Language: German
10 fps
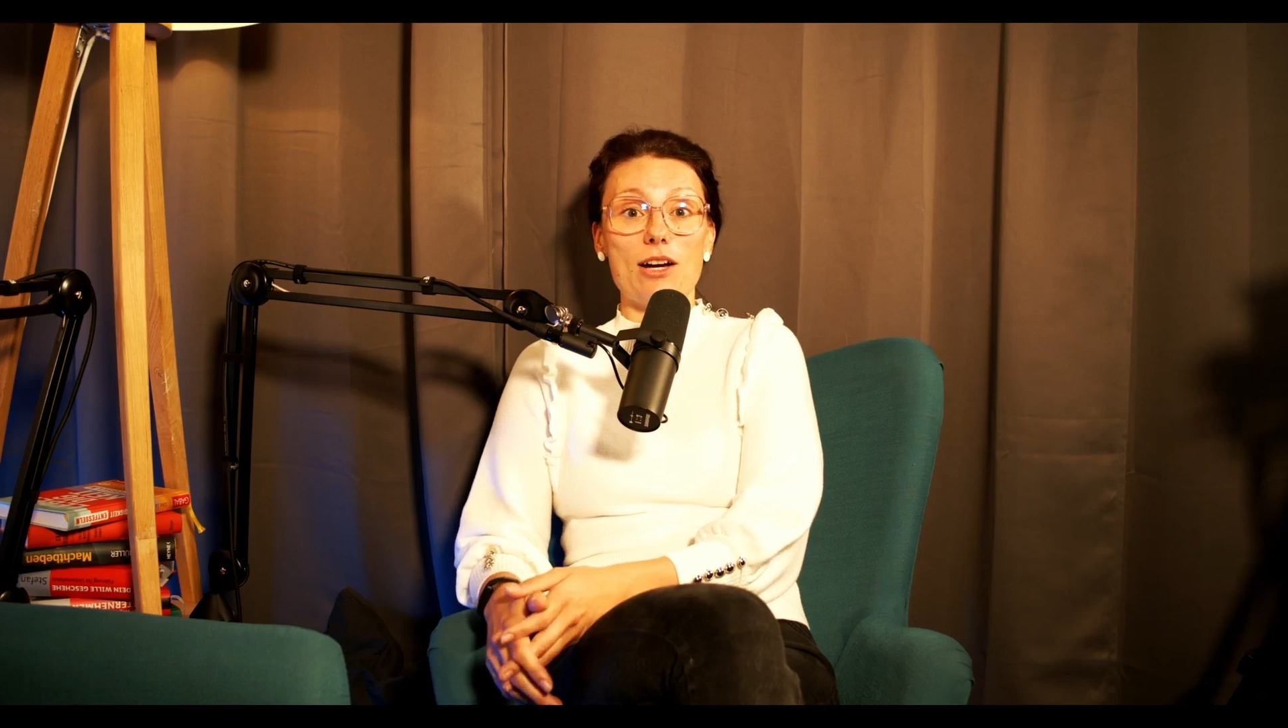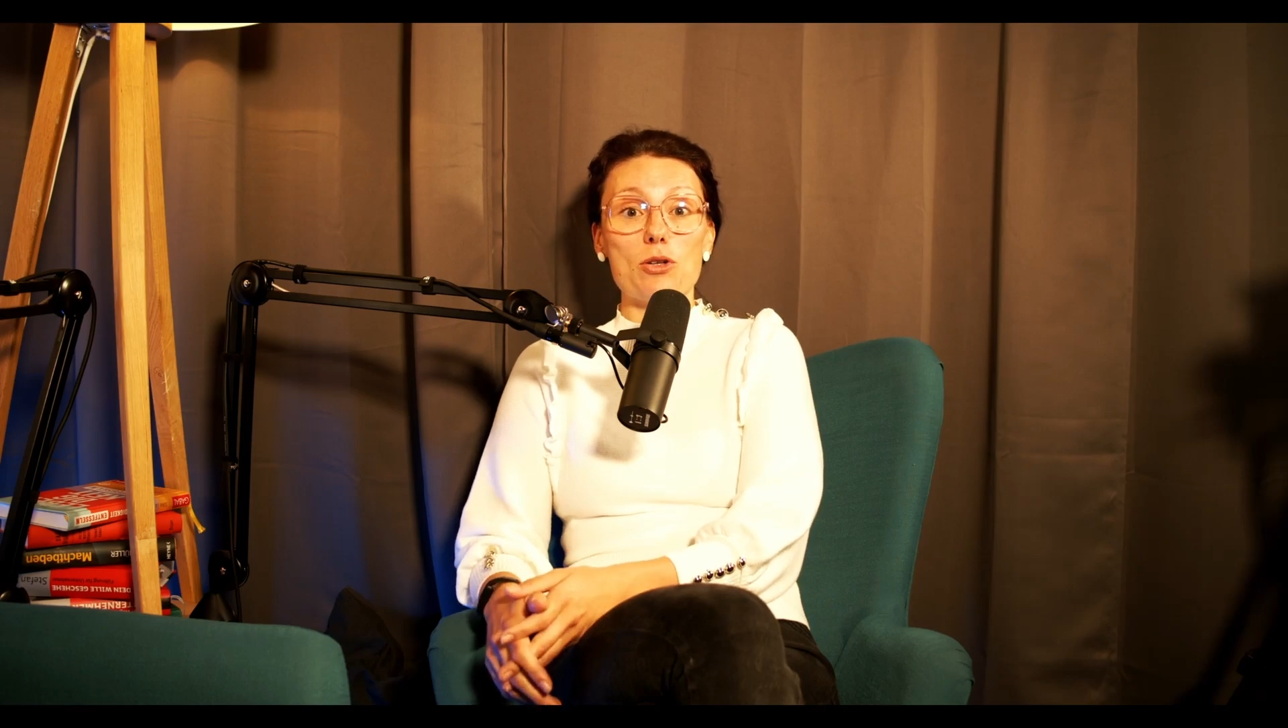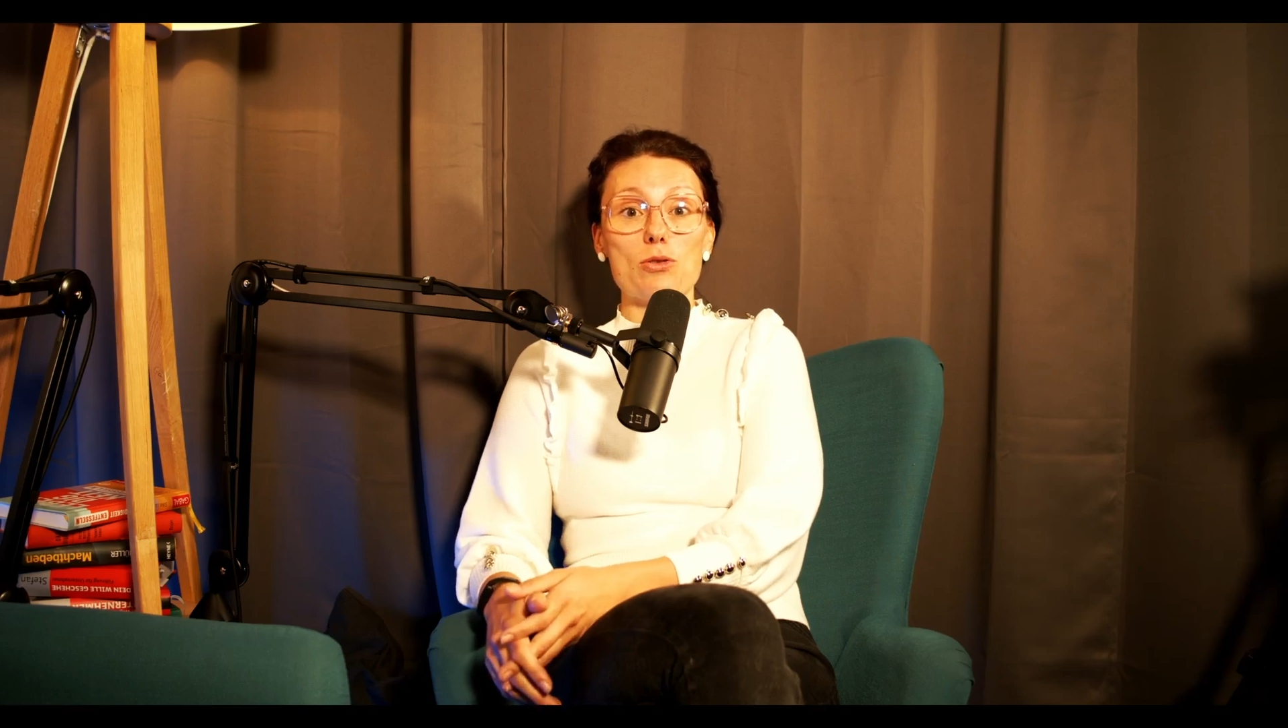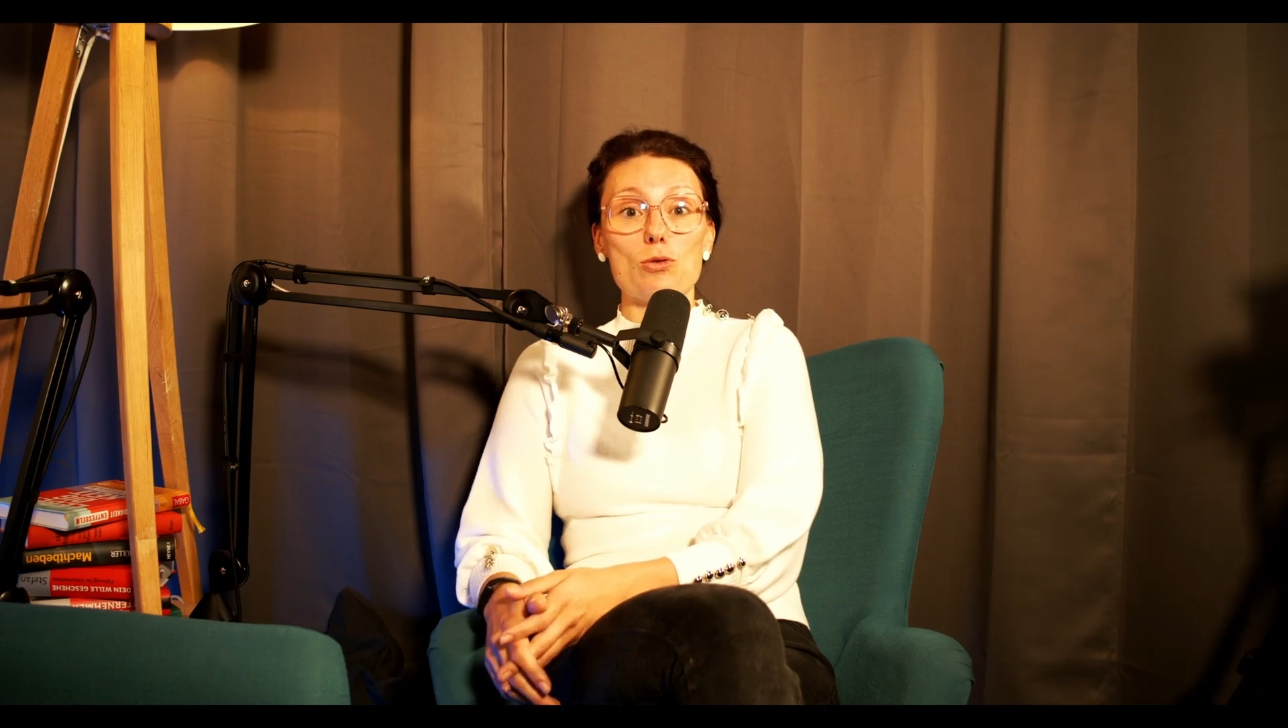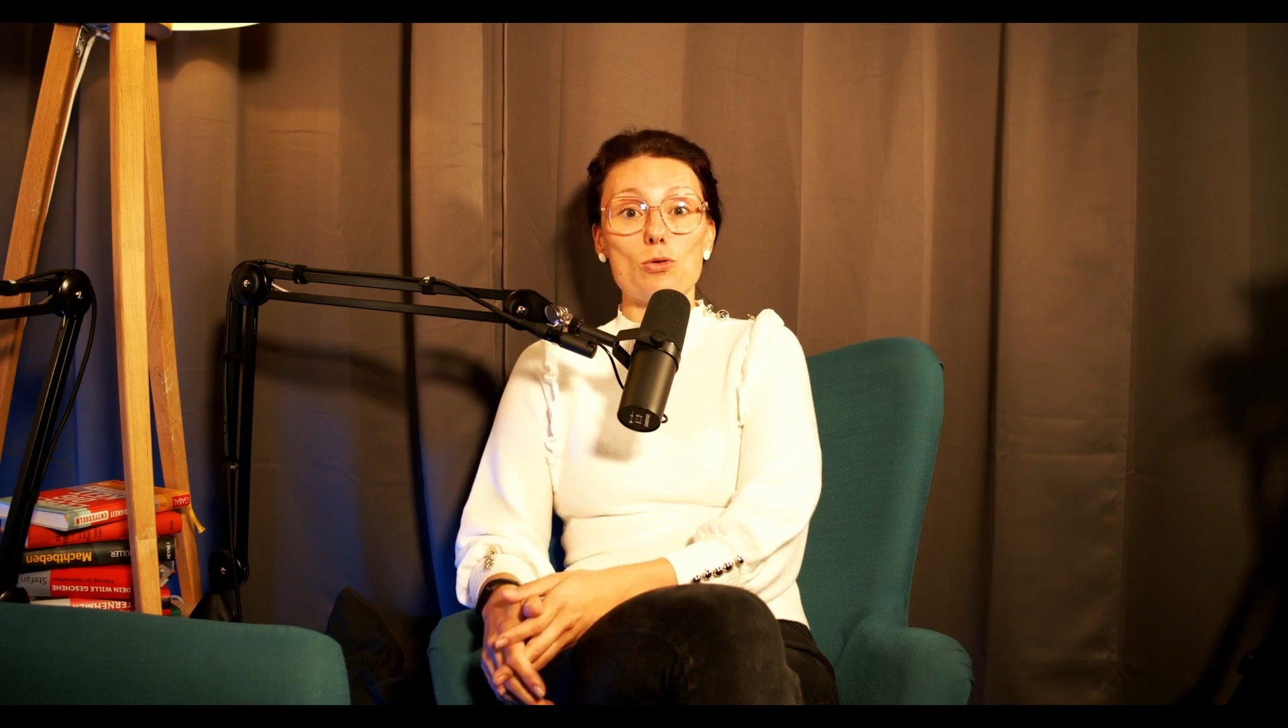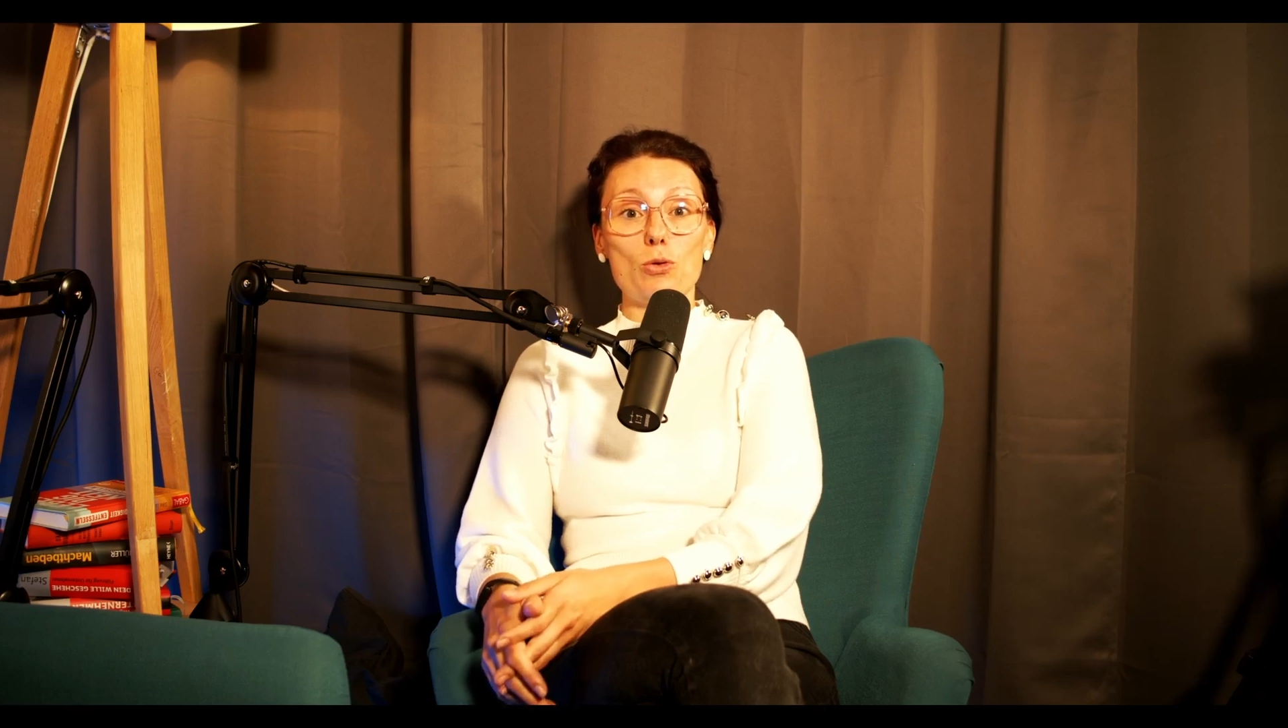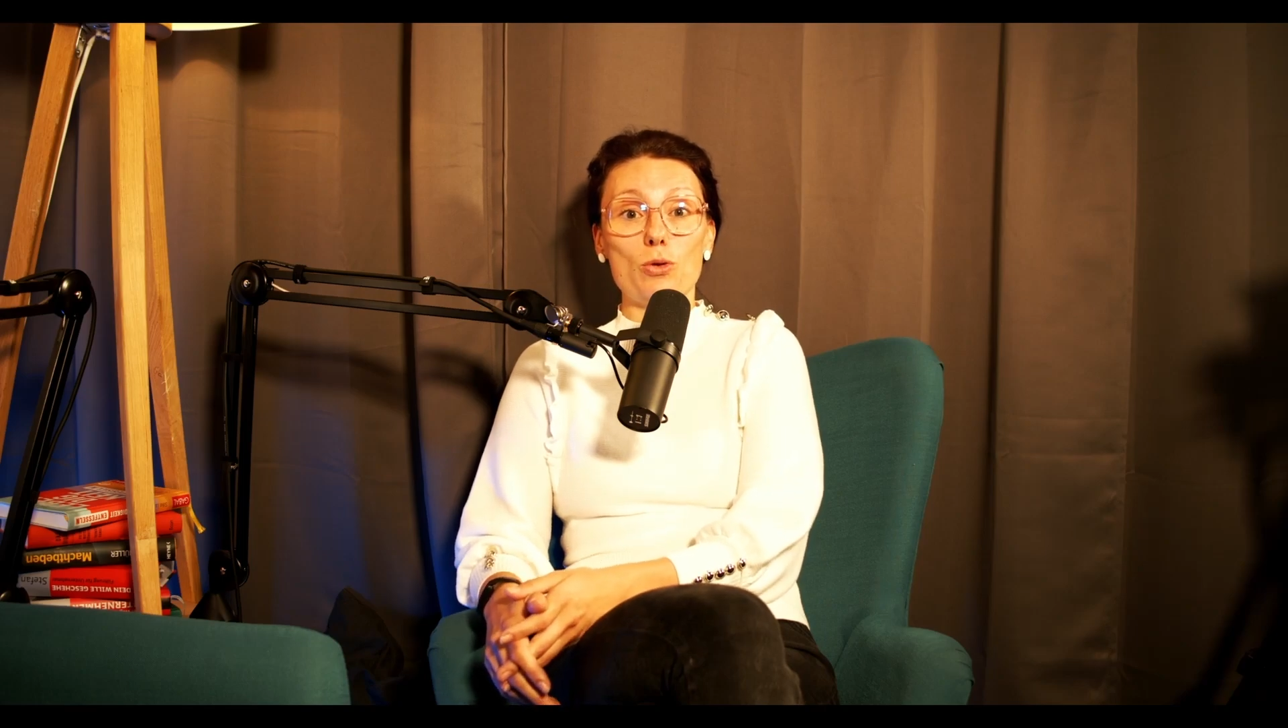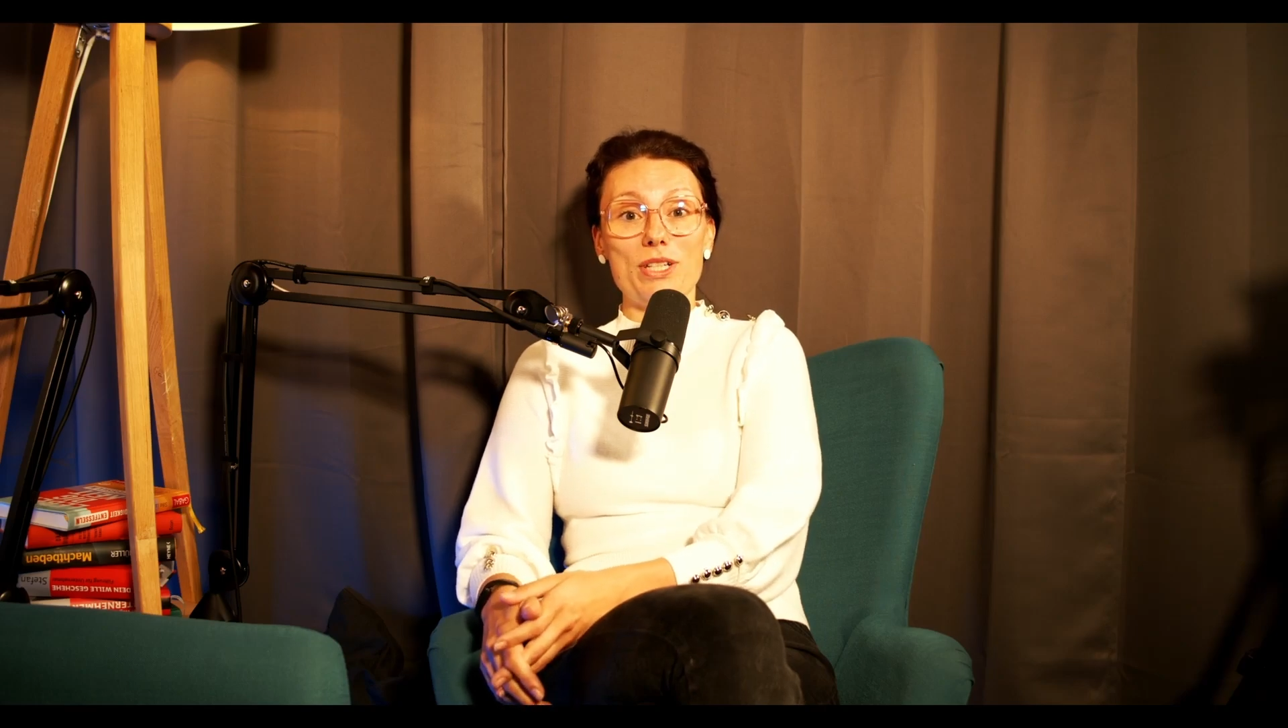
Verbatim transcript: auch zu tun.